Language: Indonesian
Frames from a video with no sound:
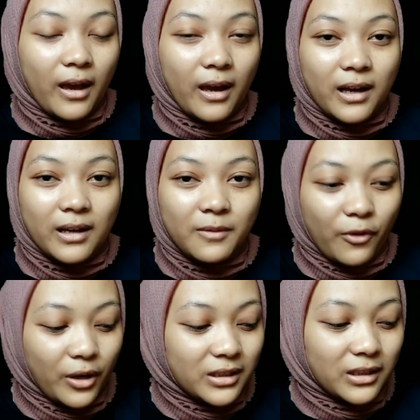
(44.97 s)
uh,
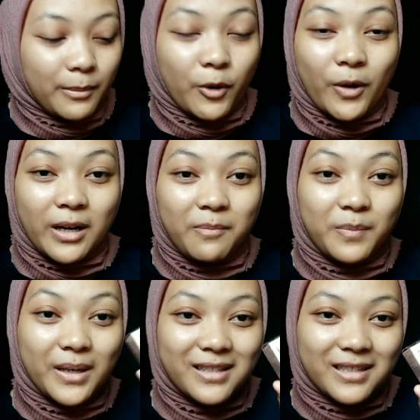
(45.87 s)
foundation terbaru dari
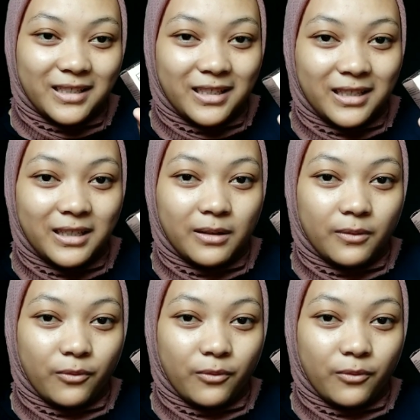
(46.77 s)
Pixi